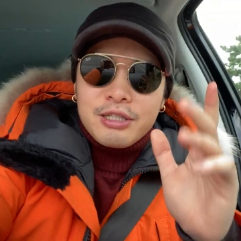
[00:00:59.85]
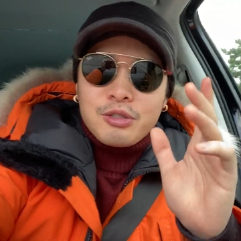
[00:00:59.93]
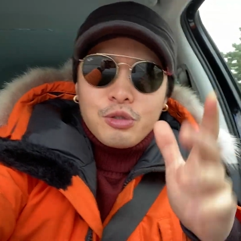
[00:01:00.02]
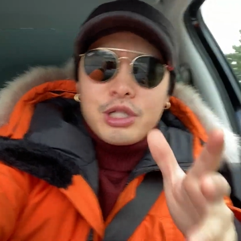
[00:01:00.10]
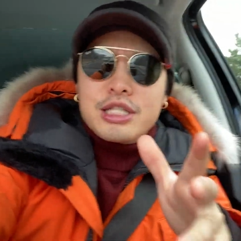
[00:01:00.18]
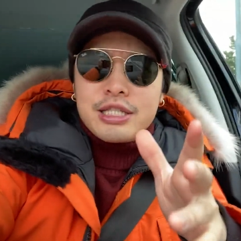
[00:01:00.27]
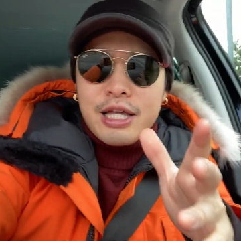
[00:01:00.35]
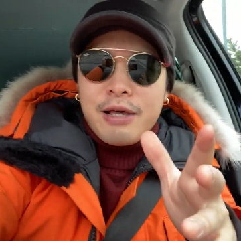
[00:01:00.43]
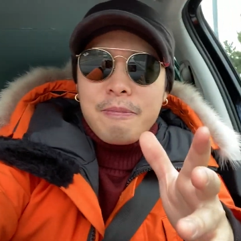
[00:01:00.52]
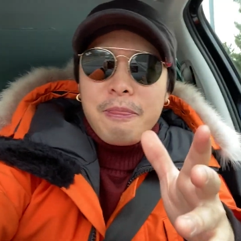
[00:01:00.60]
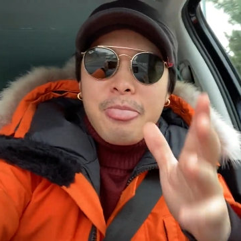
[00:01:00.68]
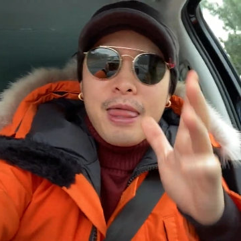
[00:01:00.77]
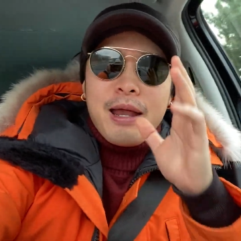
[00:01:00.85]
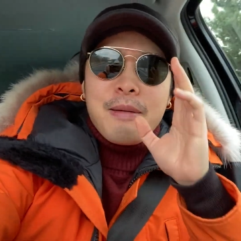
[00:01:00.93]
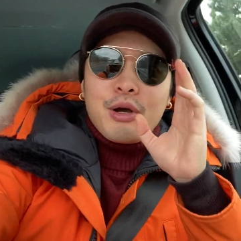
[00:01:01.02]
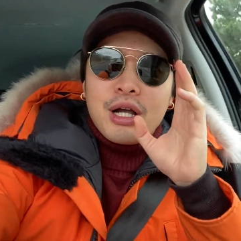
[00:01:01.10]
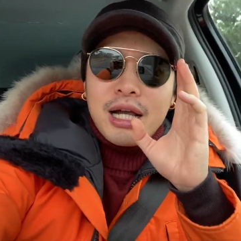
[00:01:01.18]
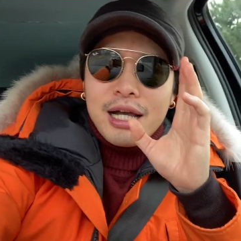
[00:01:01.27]
とですね、
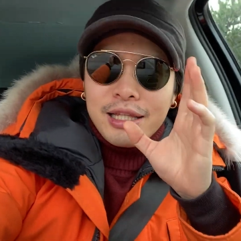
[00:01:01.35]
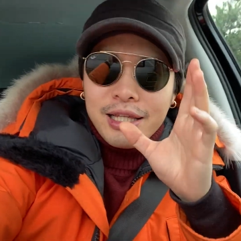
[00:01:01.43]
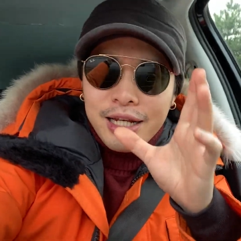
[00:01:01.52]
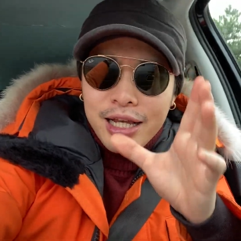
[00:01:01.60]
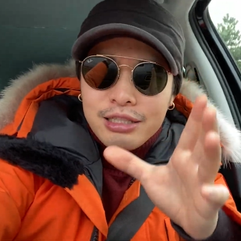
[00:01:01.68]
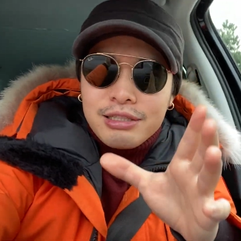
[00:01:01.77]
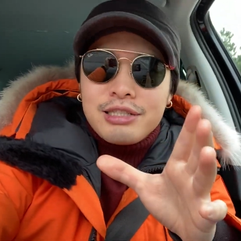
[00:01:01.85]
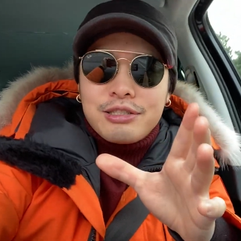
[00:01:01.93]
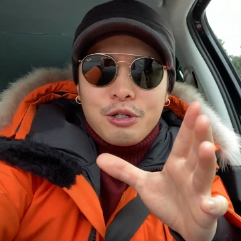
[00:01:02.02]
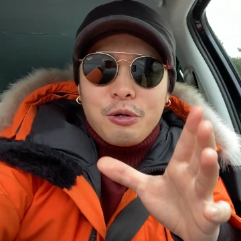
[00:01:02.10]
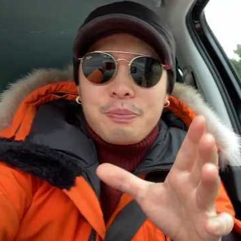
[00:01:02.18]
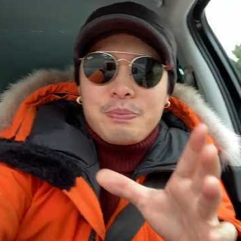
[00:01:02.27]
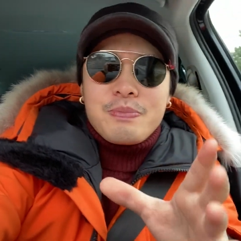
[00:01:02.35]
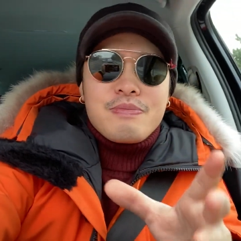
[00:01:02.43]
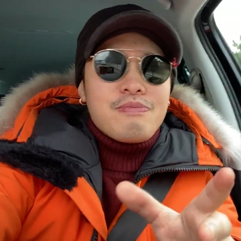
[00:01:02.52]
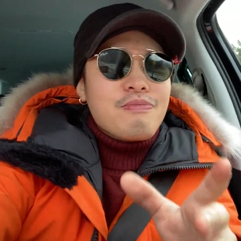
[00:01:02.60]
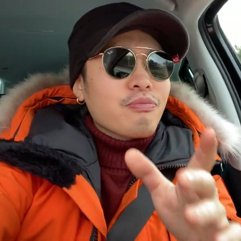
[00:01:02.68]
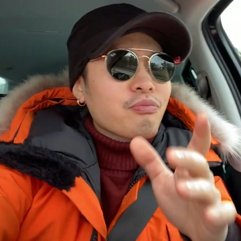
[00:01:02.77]
必ずですよ。
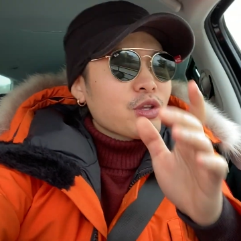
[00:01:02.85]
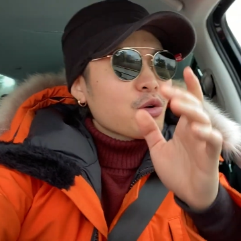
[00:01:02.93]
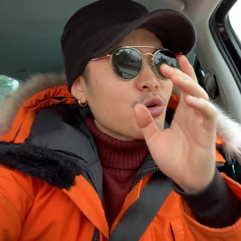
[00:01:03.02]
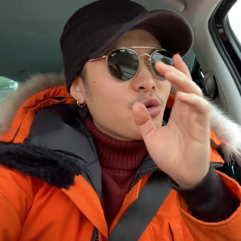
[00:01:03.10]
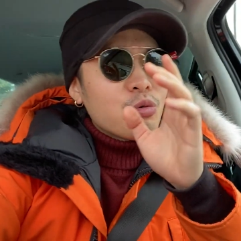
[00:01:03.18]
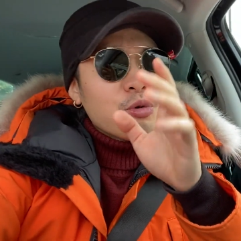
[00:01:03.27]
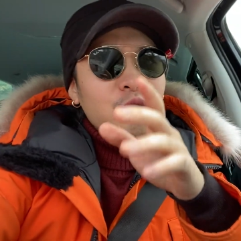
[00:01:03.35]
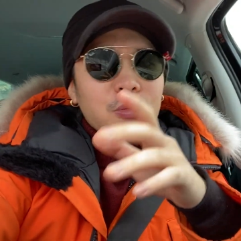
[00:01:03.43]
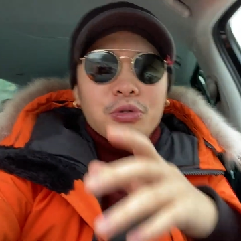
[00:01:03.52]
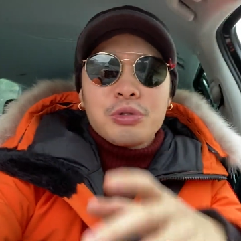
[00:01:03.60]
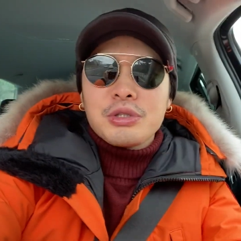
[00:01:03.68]
これほぼほぼっ